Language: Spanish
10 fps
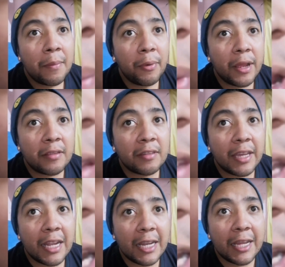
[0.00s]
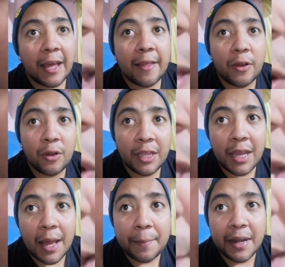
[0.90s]
pues el día de hoy
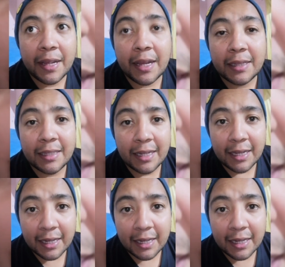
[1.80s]
América tiene